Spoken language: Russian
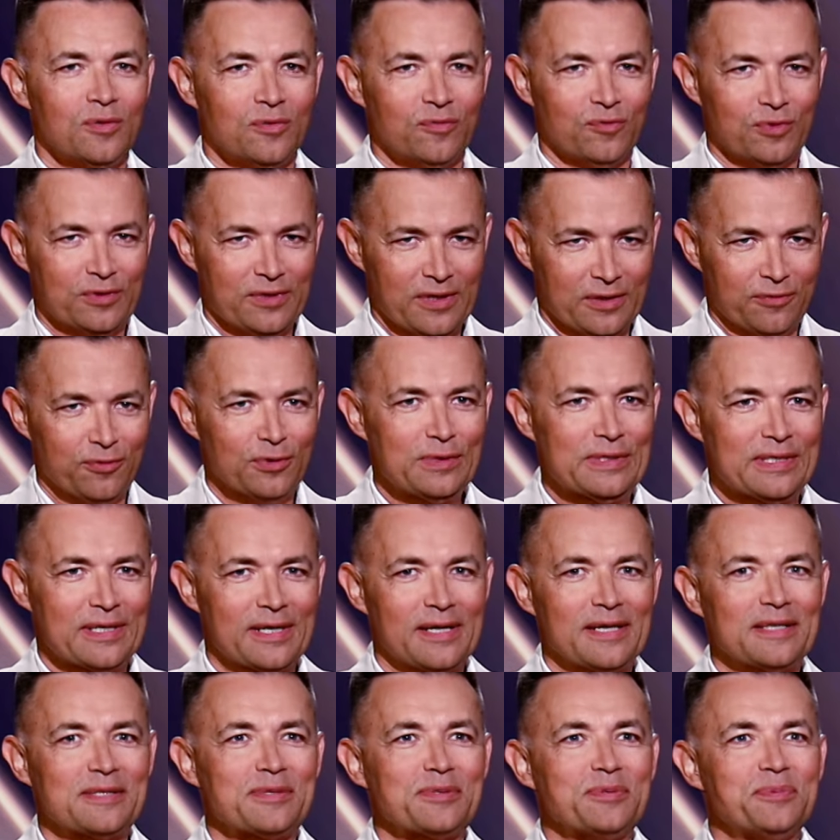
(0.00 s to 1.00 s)
Вот так вот
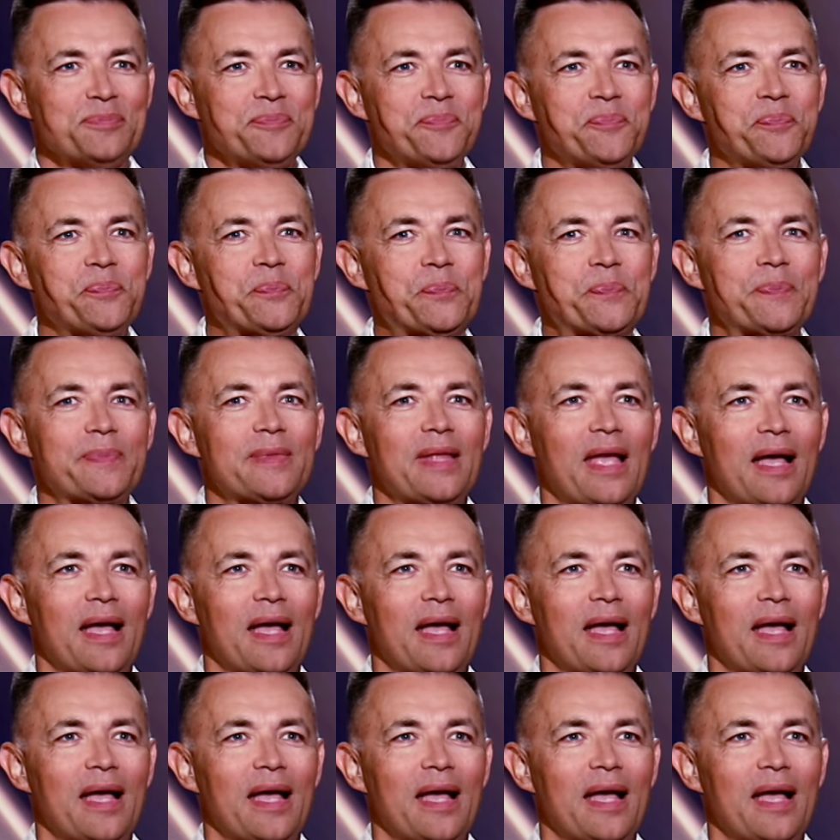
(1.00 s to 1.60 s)
сразу. Да.